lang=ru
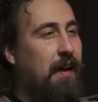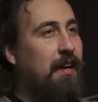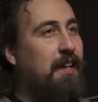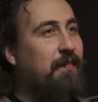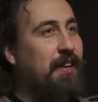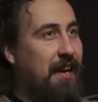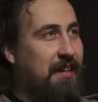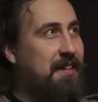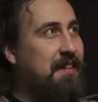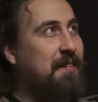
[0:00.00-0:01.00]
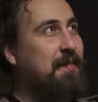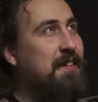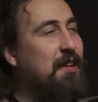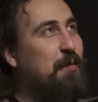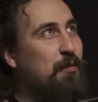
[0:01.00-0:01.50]
где вы красите
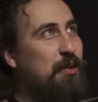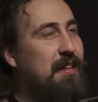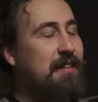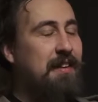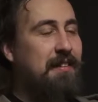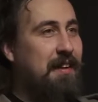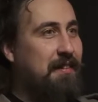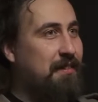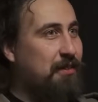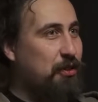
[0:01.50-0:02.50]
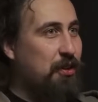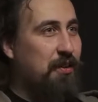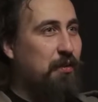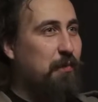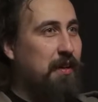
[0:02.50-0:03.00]
стену, потому что, естественно, что
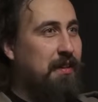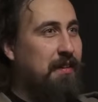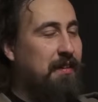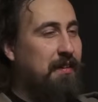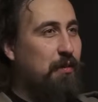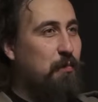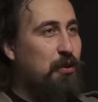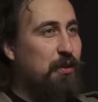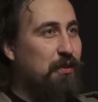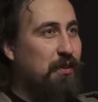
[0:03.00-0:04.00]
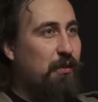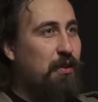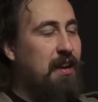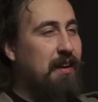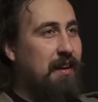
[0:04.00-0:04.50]
делают молодые, любящие друг друга
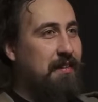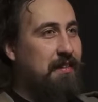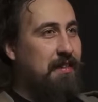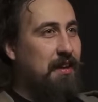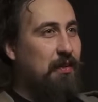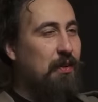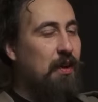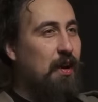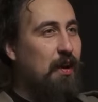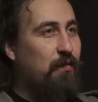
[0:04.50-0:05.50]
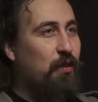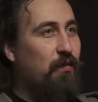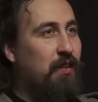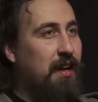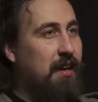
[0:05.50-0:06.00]
люди, они красят стену угу. в
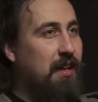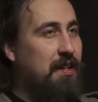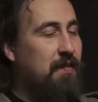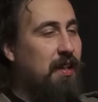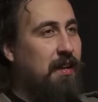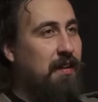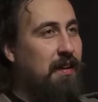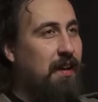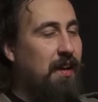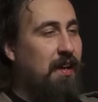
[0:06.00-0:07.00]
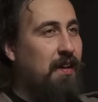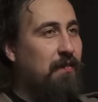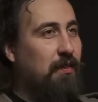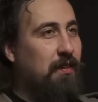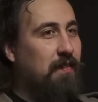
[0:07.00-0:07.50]
новые яркие цвета. И
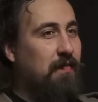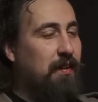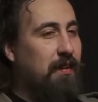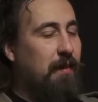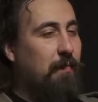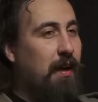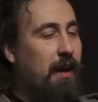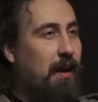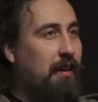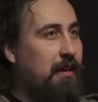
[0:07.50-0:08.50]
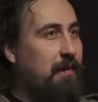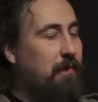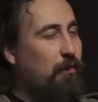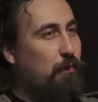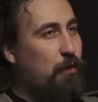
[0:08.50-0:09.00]
вот вы там, она
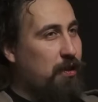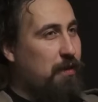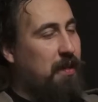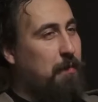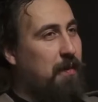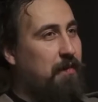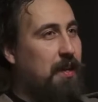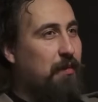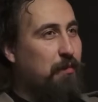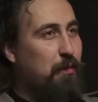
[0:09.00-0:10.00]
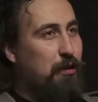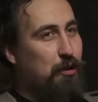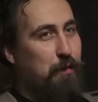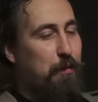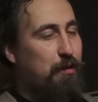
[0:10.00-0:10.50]
вот бедрами тебя вот так вот бьет
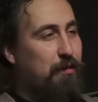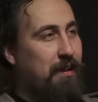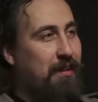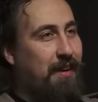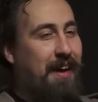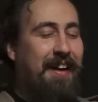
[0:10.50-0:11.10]
тоже по бедрам, такой,